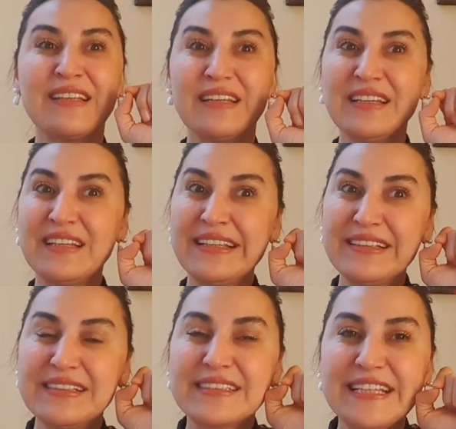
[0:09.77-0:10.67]
e,
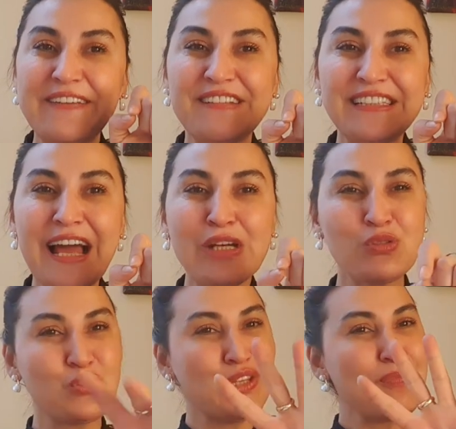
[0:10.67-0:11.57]
Sevgililer
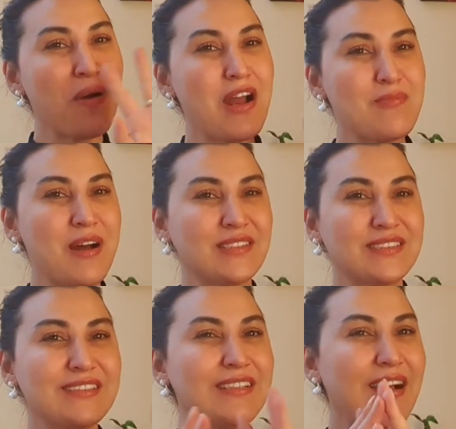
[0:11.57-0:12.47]
gününde
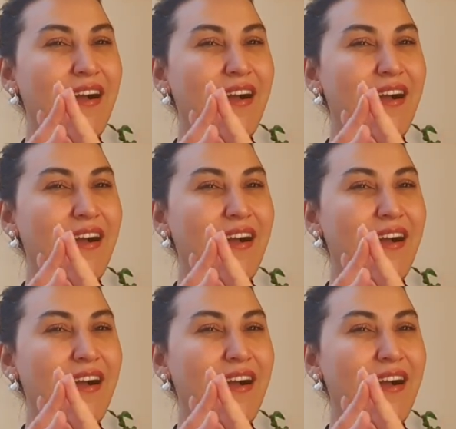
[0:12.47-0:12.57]
parmağınızda